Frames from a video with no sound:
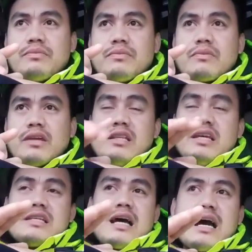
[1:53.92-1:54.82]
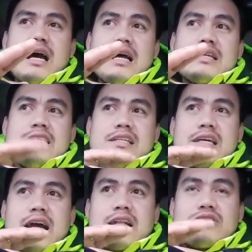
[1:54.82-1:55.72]
hindi sa
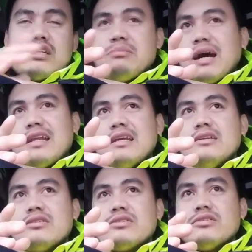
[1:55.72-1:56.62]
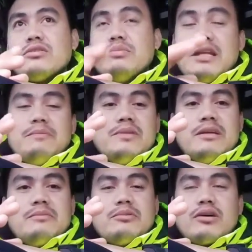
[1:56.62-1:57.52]
sinisiraan ko si Buddy no. So, believe din
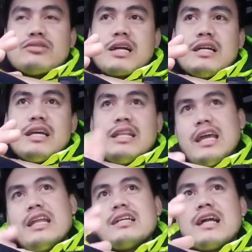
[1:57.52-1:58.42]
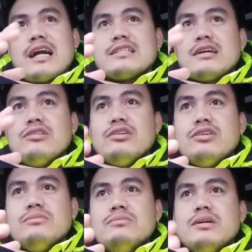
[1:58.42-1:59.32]
po ako sa kanya dahil naglakas ng
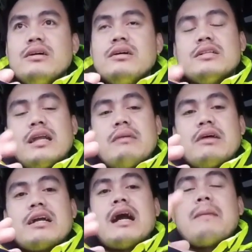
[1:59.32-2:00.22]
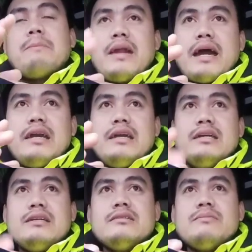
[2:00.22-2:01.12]
loob na mag-apply
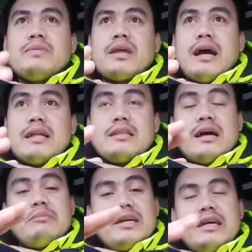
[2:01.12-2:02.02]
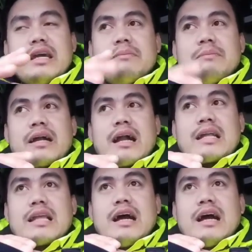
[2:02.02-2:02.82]
at nabigyan ng pagkakataon